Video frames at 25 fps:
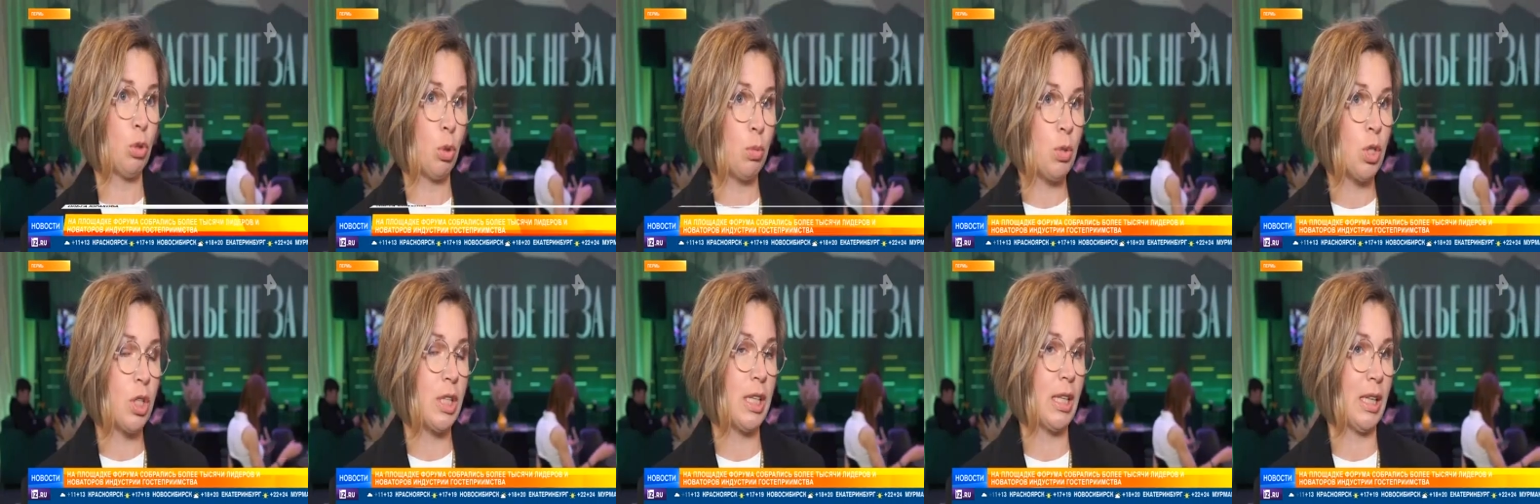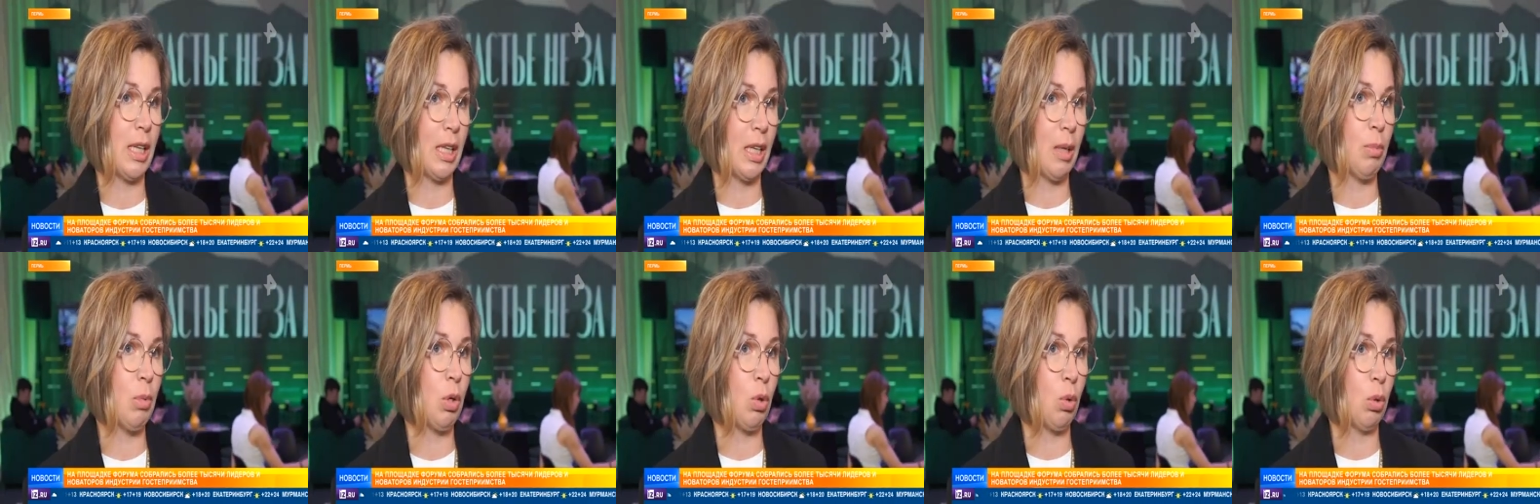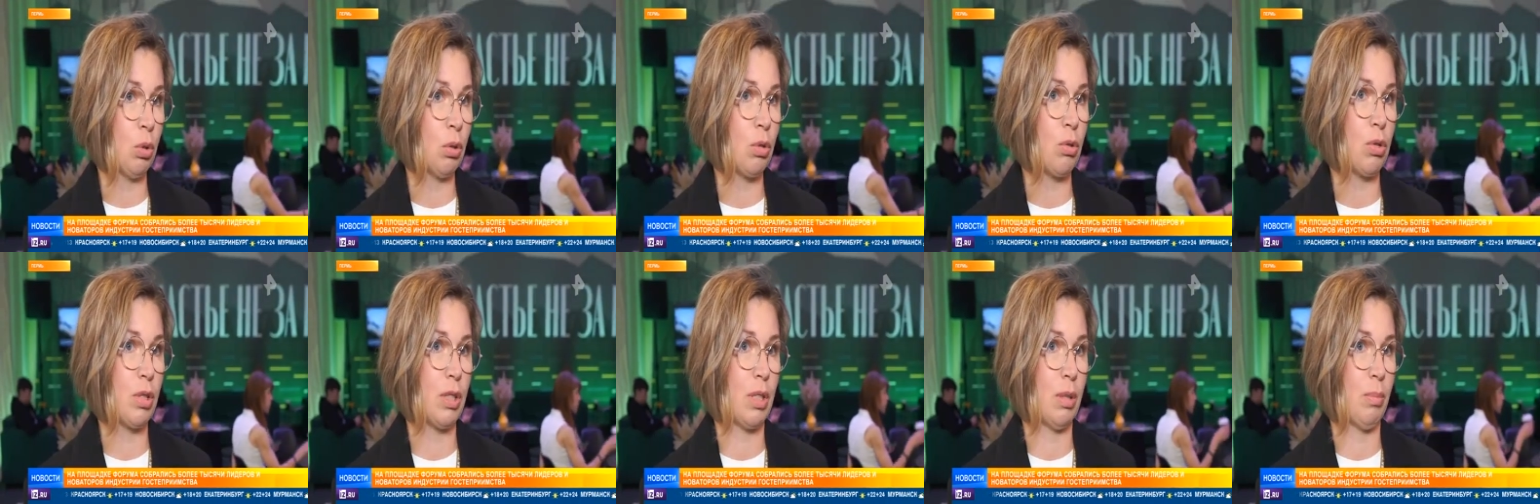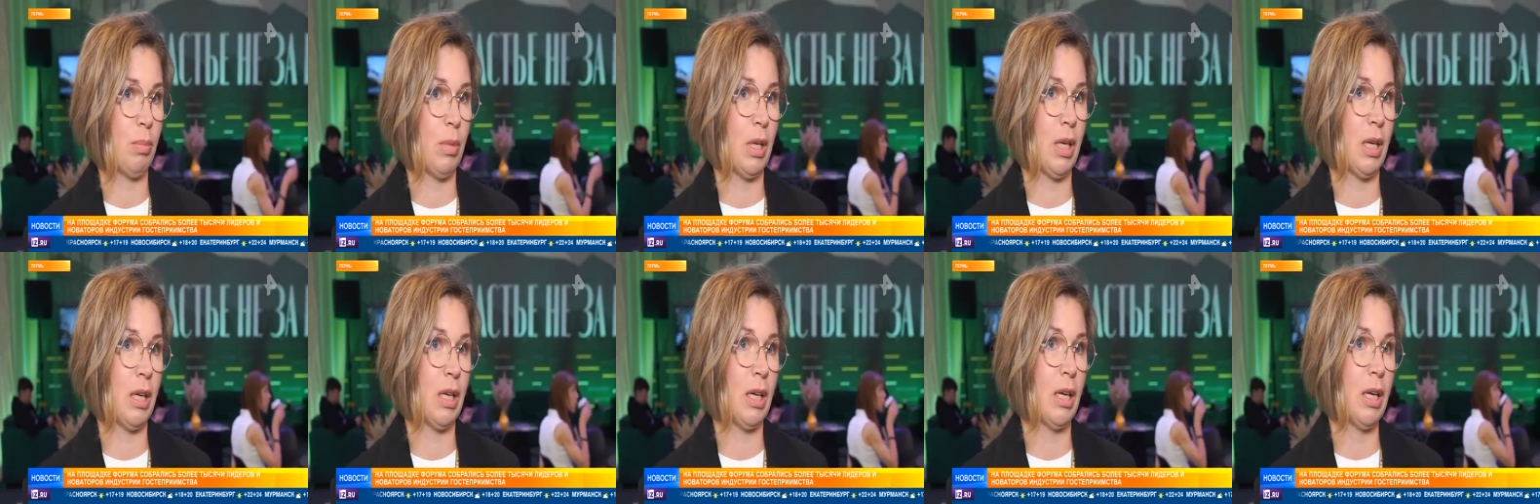В том числе такими
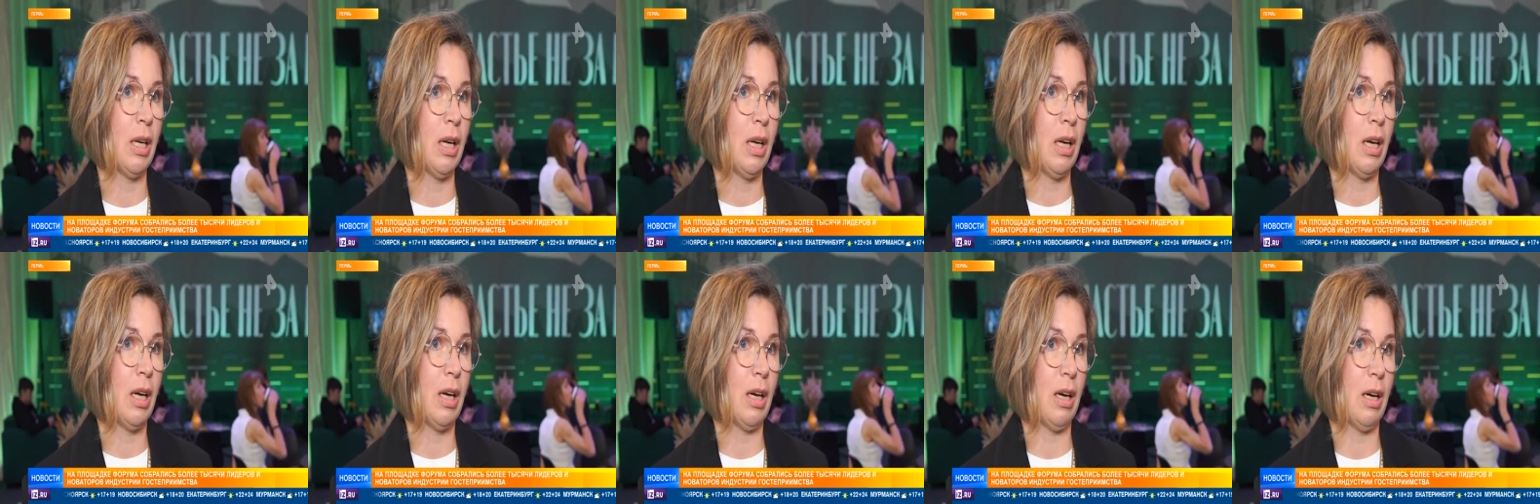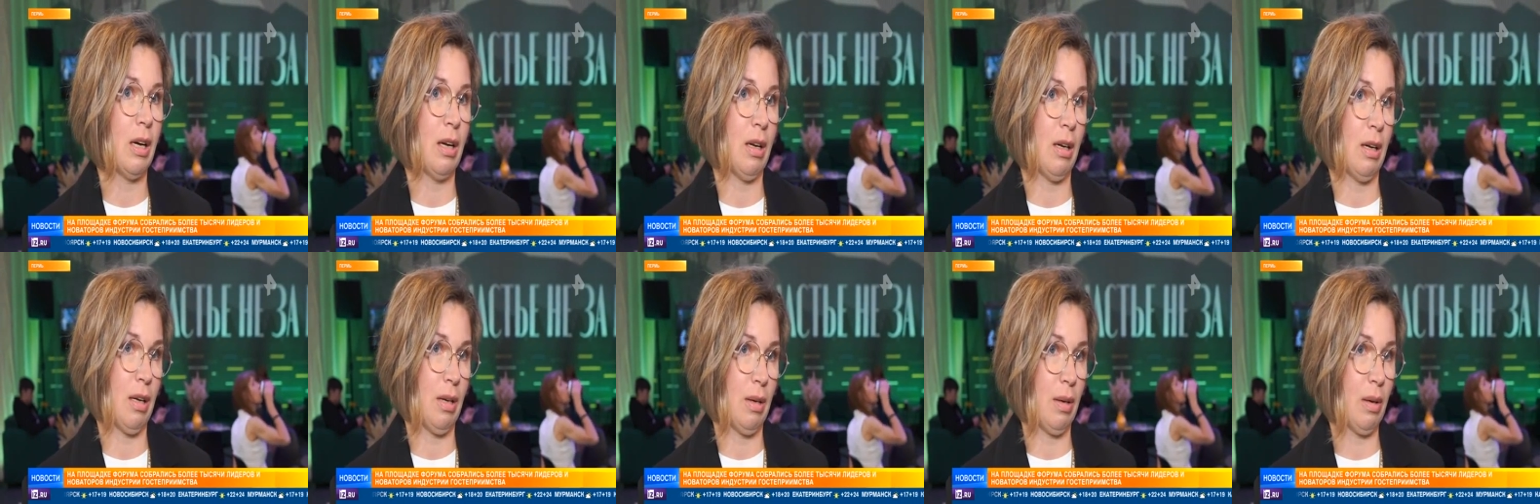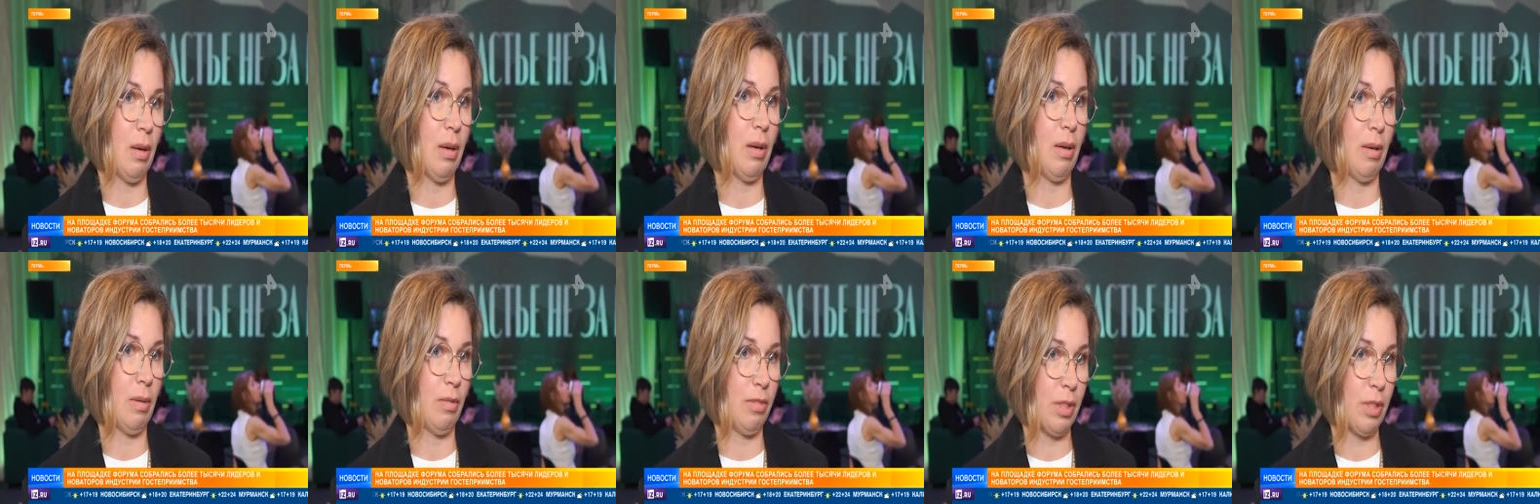конкурсами э, э,